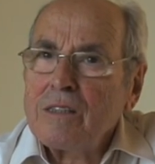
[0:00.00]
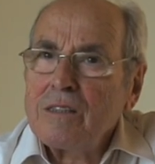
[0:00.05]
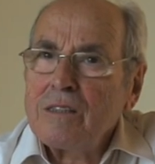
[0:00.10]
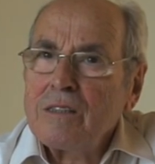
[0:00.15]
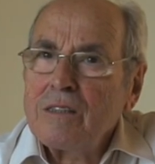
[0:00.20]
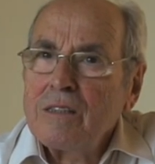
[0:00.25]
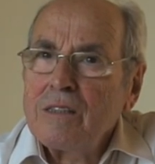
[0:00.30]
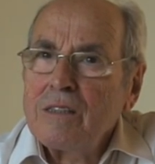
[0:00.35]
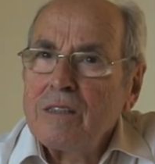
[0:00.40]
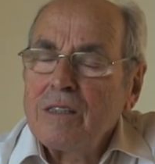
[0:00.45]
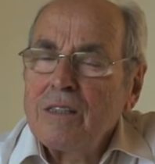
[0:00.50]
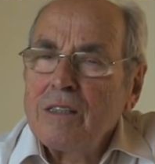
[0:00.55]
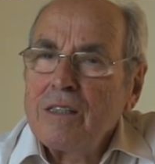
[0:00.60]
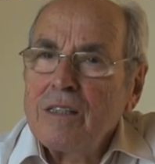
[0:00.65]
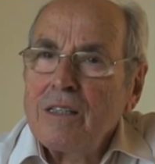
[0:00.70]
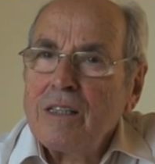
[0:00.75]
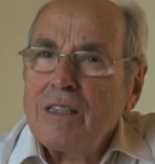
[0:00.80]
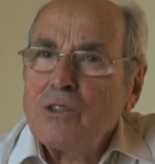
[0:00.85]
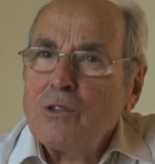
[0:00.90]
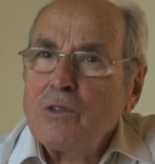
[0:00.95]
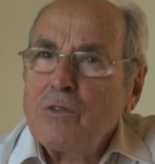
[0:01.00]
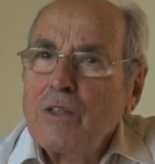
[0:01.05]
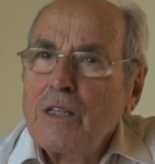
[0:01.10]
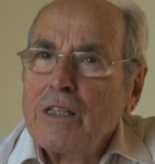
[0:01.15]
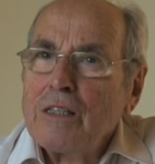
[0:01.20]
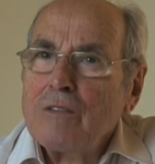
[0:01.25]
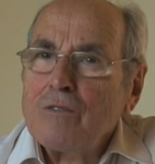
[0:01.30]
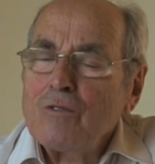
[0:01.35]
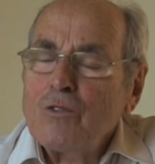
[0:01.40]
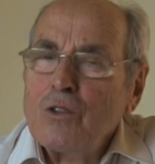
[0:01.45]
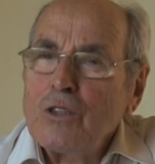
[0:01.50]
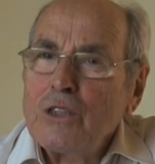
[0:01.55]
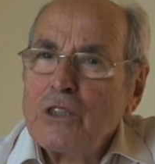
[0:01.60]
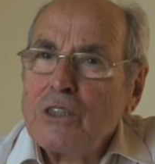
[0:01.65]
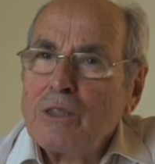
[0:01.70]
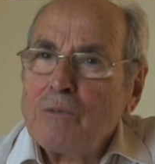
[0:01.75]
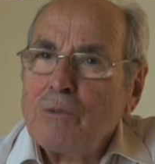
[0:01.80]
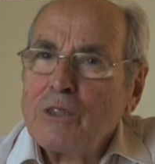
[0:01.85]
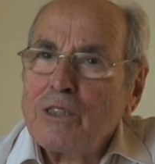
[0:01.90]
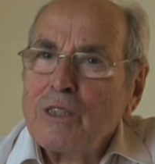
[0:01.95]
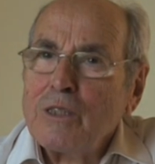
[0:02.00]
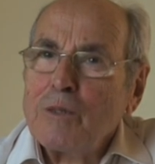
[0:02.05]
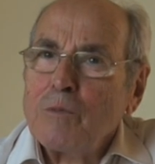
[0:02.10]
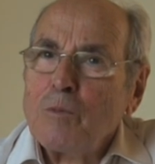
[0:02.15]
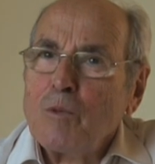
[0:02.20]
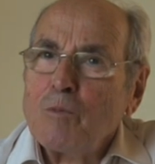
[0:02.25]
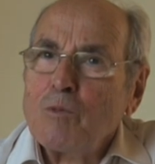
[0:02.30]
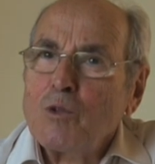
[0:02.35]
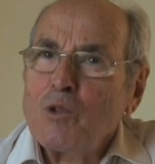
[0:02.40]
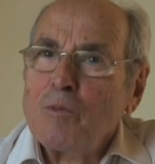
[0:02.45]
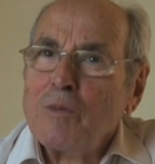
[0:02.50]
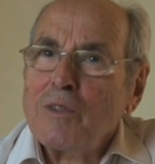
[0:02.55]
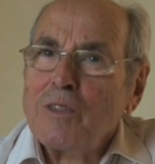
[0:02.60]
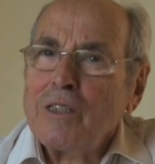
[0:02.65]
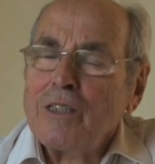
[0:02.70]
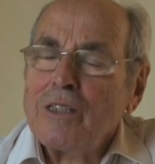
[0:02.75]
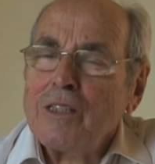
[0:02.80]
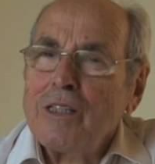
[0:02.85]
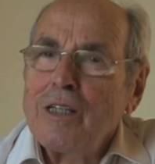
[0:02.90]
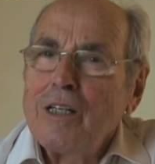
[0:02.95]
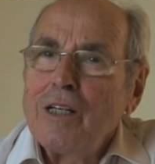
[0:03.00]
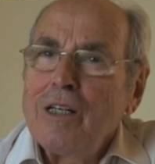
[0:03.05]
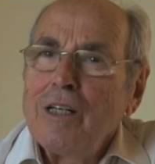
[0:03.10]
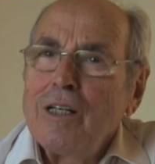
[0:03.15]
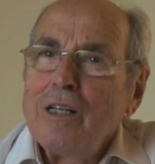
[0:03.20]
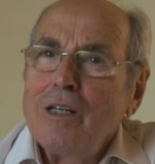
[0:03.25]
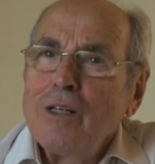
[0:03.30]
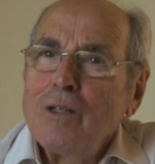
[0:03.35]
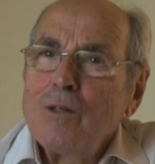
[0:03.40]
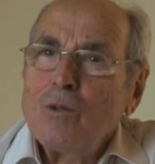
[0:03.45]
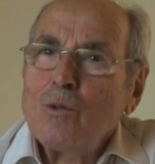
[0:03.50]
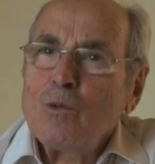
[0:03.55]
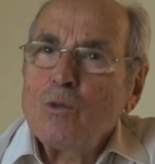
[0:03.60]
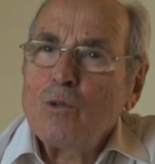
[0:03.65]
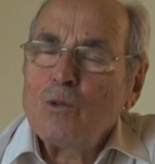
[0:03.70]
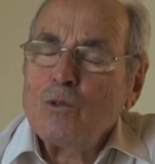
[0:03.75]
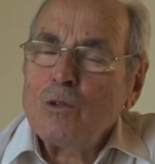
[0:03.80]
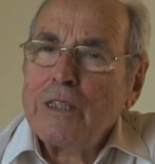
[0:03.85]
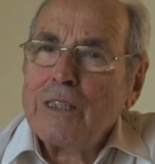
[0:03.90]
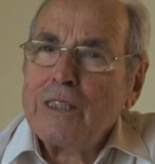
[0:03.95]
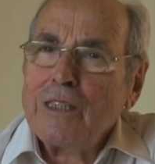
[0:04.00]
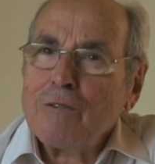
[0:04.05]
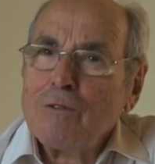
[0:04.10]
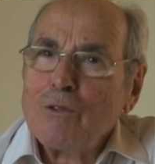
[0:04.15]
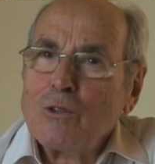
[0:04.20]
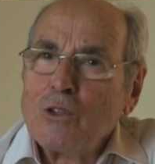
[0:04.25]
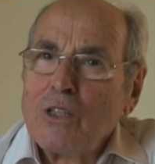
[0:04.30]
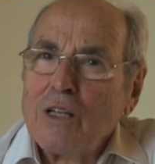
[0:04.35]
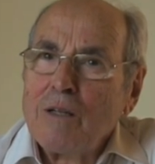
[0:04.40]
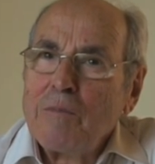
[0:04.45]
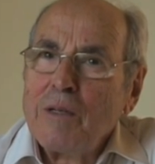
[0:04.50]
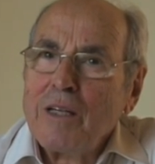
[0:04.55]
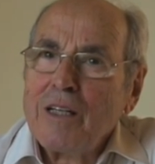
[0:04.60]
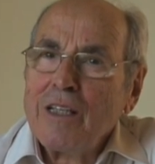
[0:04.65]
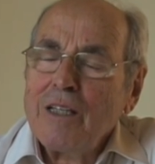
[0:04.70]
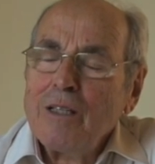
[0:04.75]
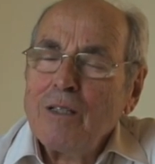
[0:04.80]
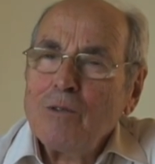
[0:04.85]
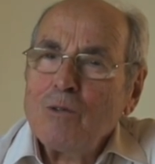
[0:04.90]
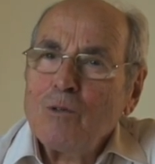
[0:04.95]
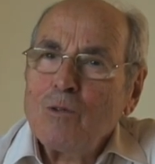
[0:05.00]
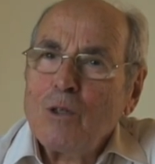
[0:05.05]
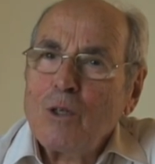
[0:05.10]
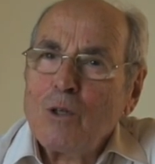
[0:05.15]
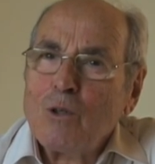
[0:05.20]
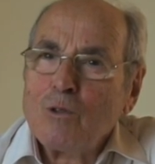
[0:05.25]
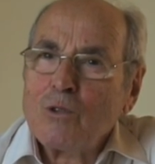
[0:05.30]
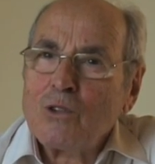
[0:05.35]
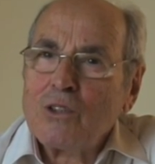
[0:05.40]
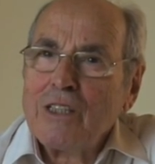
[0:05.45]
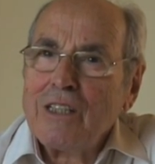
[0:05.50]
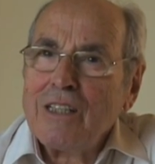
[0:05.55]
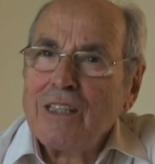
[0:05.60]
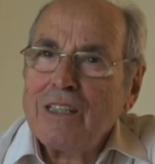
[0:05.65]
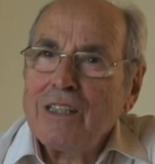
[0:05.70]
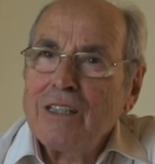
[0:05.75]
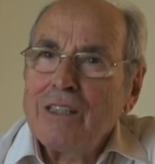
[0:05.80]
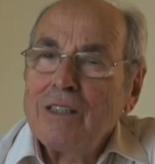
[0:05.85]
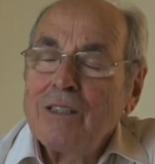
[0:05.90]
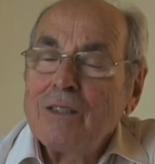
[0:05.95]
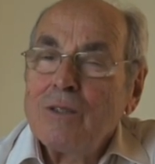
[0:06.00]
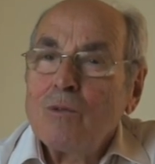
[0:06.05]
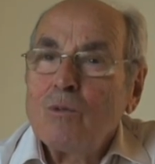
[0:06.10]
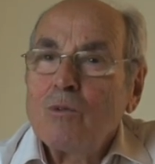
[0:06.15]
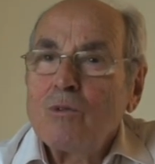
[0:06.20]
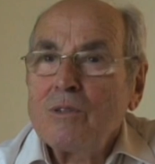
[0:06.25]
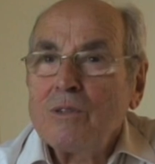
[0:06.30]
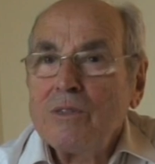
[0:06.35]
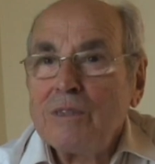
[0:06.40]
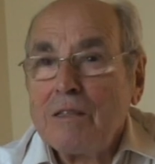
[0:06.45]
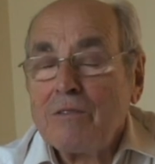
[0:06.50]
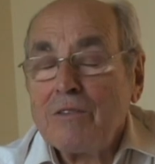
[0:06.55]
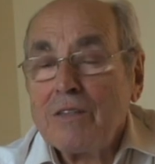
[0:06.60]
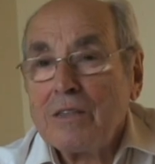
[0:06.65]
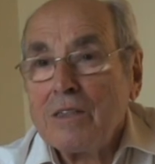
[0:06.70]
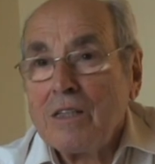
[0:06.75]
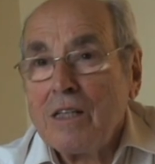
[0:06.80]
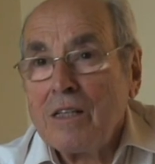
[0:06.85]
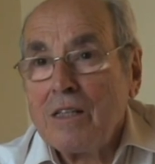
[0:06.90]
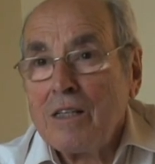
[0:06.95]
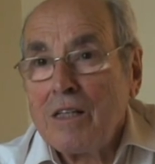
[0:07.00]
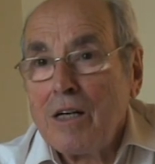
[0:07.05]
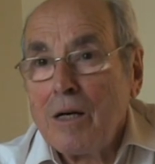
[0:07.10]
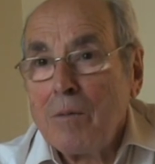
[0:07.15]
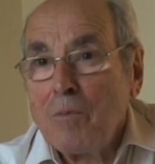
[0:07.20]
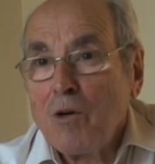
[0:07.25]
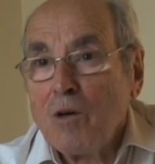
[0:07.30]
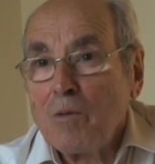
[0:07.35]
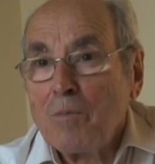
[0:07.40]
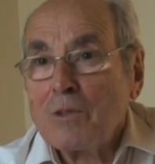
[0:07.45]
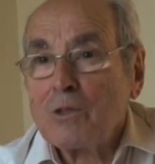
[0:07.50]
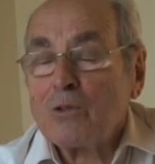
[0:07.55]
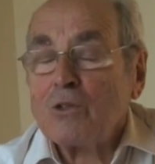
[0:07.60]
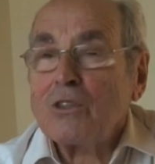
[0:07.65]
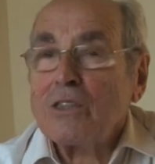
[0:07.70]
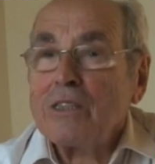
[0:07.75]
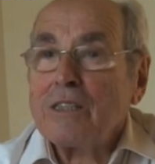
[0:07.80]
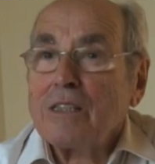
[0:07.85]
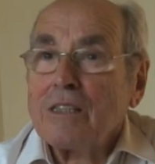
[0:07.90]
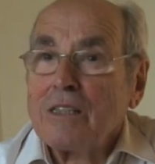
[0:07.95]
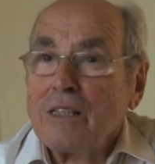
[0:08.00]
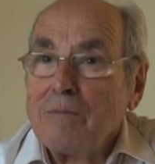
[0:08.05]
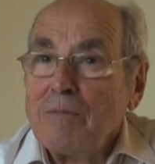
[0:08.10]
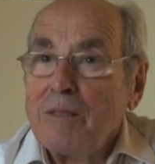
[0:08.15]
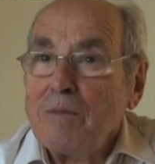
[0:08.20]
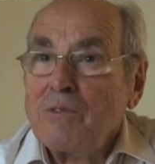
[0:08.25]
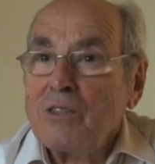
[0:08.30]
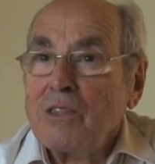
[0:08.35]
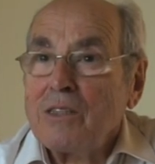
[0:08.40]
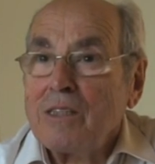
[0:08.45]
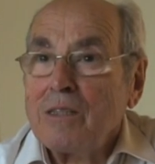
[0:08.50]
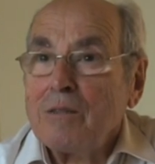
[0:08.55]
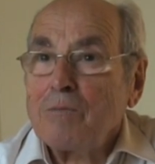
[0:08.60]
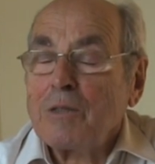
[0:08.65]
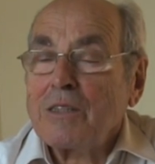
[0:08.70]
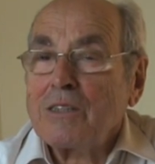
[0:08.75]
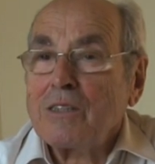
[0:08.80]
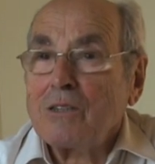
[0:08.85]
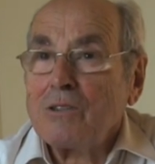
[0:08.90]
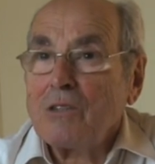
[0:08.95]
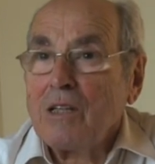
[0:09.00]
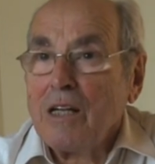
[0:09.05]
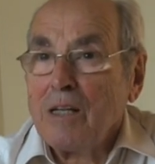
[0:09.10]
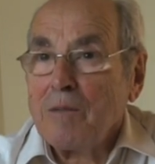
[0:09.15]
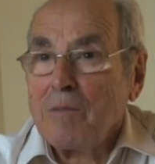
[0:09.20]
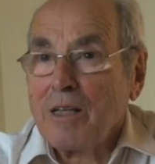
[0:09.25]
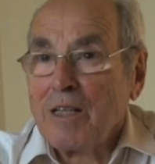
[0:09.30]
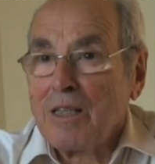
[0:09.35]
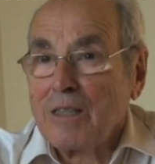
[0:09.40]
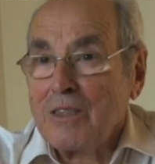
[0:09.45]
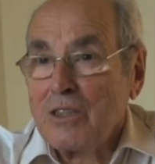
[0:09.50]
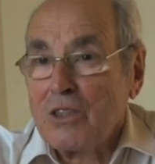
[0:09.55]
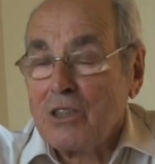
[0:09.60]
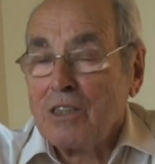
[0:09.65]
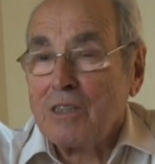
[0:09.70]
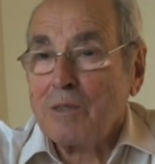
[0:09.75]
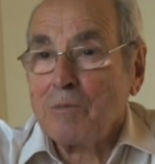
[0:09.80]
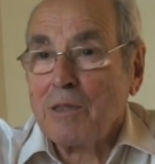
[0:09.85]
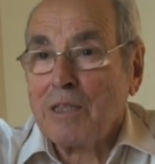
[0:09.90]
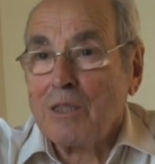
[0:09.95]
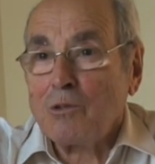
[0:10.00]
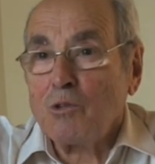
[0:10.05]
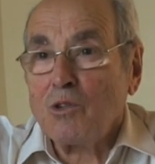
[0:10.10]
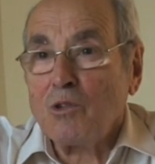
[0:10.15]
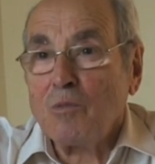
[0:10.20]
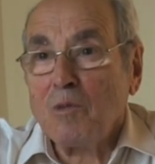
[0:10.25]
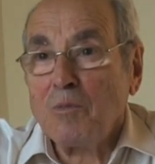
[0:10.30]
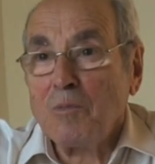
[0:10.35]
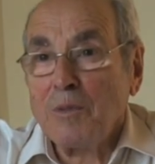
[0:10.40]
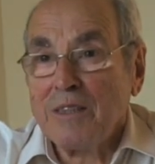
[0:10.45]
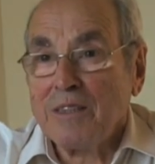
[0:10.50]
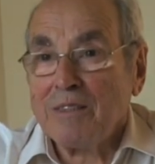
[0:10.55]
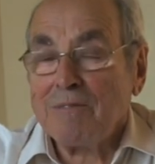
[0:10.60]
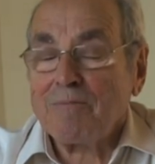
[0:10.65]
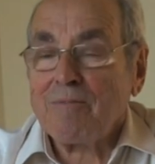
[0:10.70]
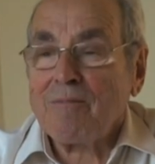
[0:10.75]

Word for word: Hmm. Les juifs qui revenaient chez moi, c'était pour me demander euh, ou une intervention à la mairie, ou un conseil, ou ils avaient un, mort, parce que j'ai hmm. quand même j'étais président de la Haiba Kadisha, j'ai pris la suite de mon hmm. père.